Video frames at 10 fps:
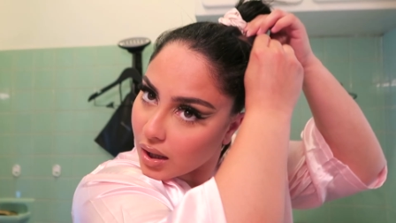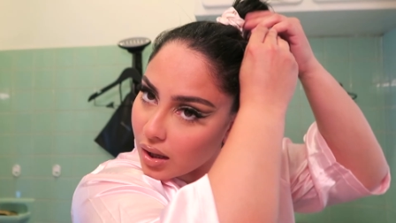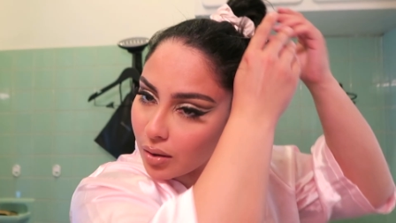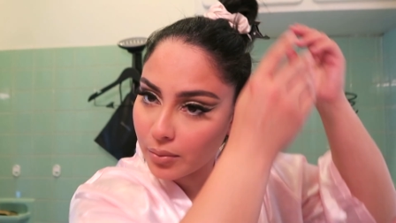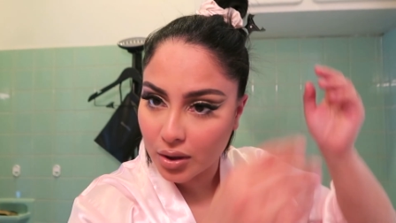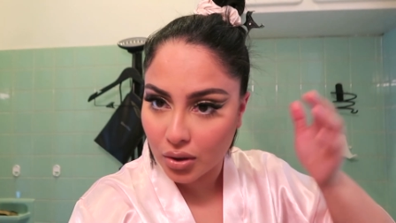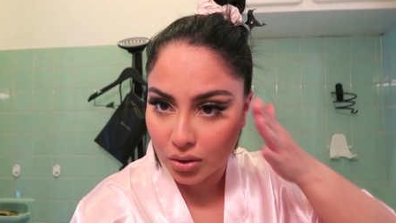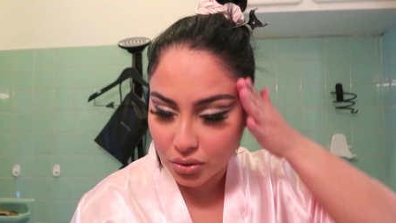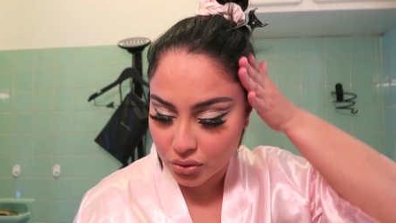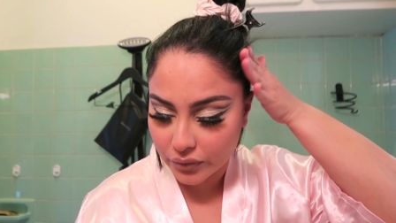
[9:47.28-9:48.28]
Alors
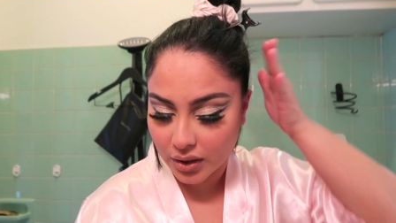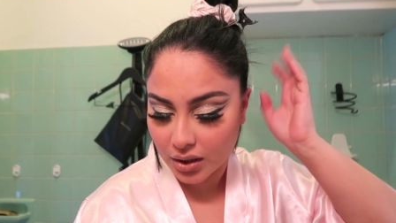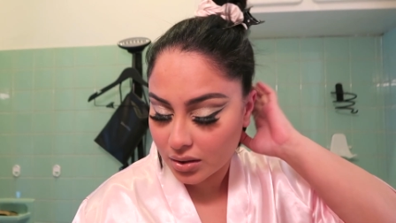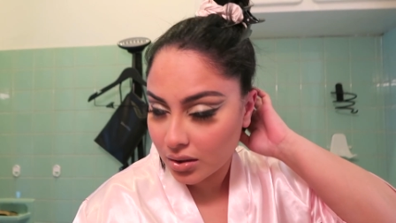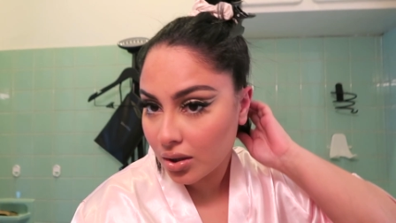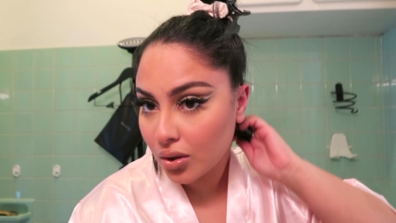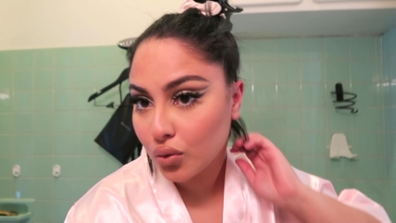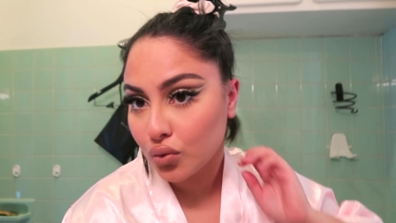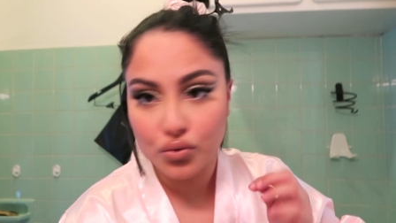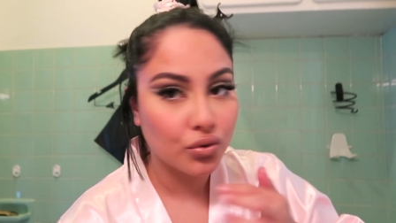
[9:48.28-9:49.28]
maintenant, je viens
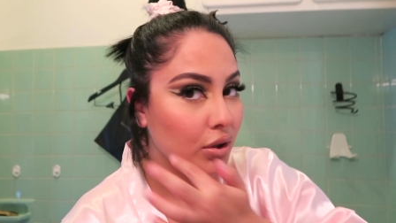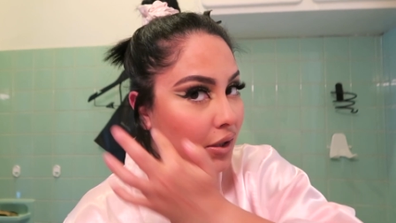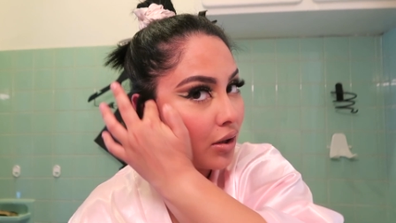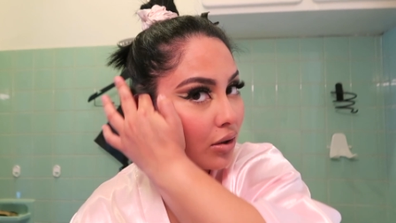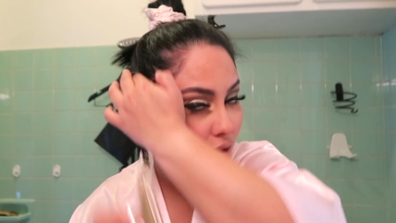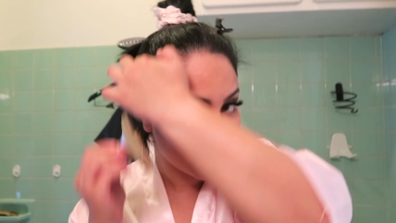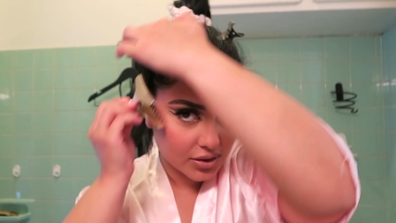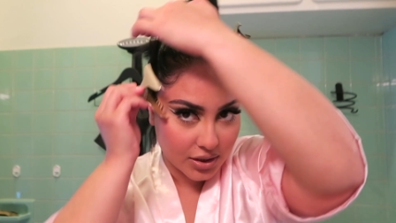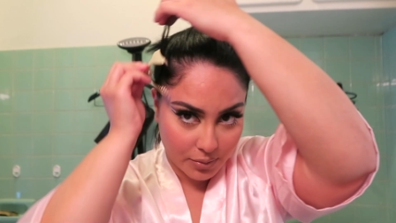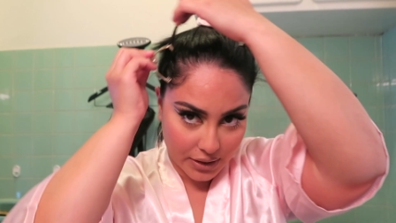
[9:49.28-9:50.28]
toujours et encore
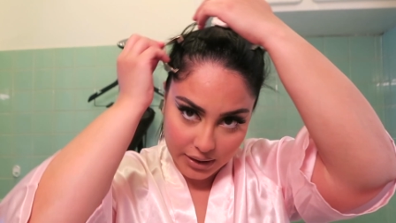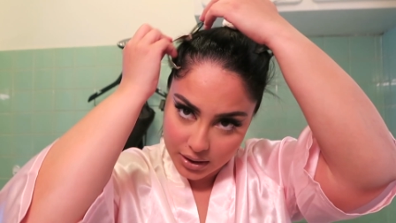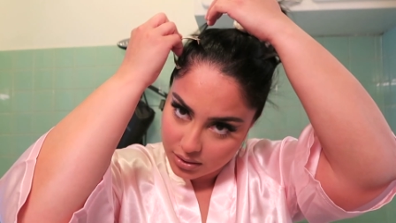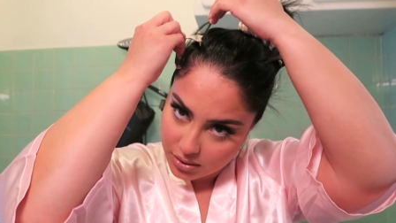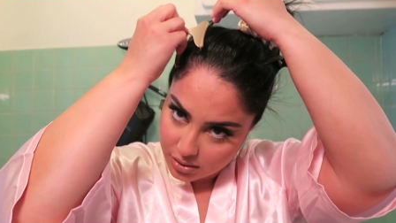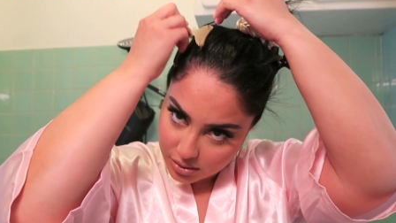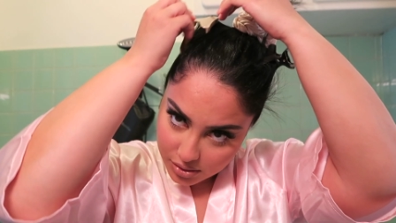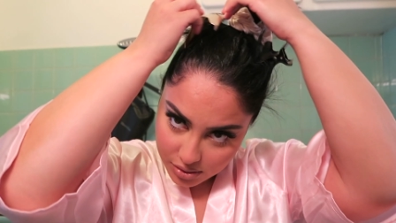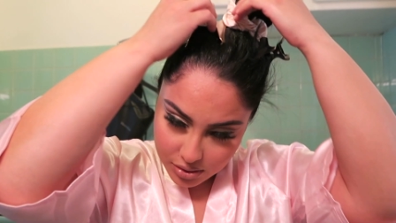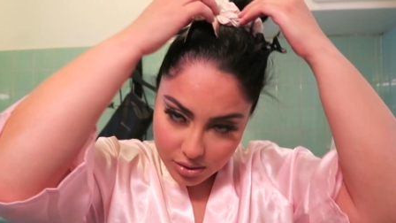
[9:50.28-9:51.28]
séparer
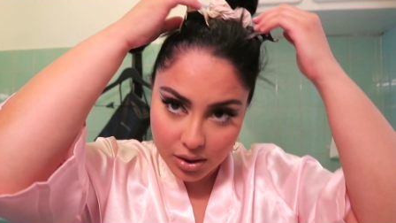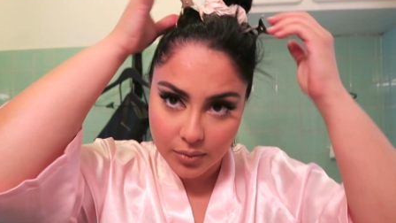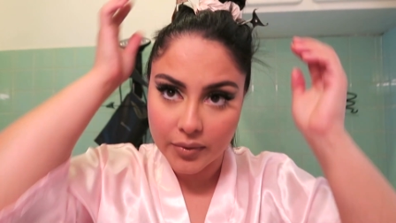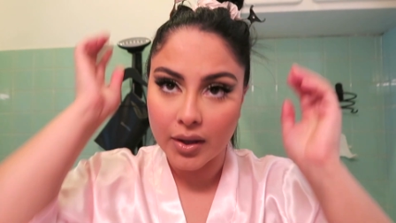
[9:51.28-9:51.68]
comme